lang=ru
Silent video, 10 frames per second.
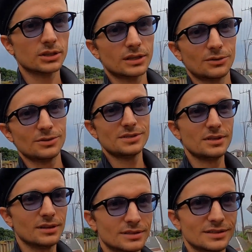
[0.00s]
решил такой
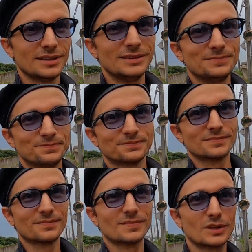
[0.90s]
сделать э,
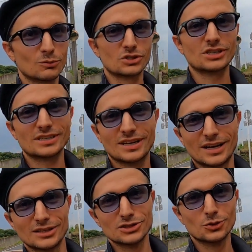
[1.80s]
немножко
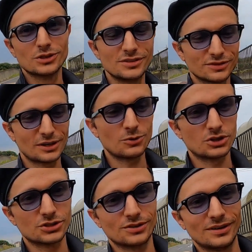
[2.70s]
конструктив
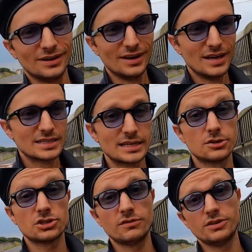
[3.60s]
такой, что
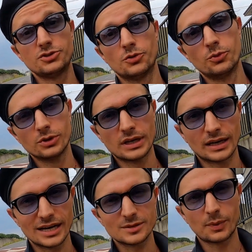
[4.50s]
следующее видео будет
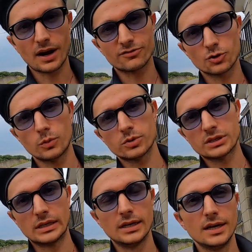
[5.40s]
как раз про
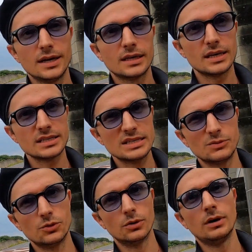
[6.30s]
автобусы. Я
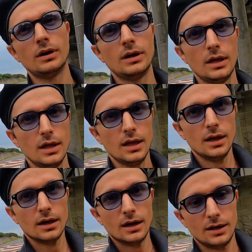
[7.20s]
сниму
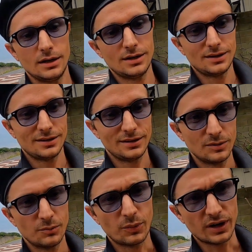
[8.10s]
э,
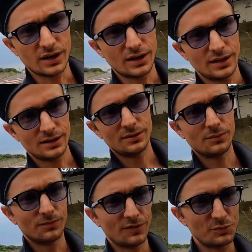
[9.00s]
про
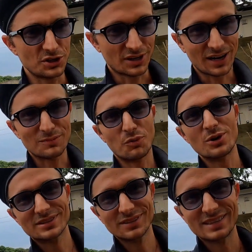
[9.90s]
вообще как
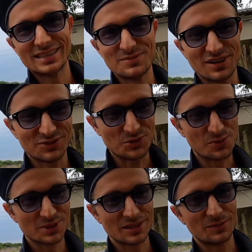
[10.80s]
пользоваться этими
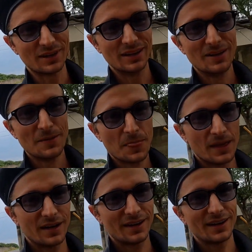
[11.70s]
автобусами,
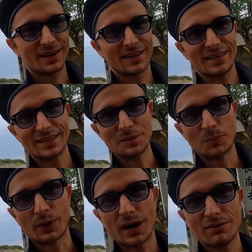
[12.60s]
э, какие
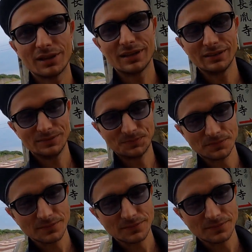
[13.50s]
там правила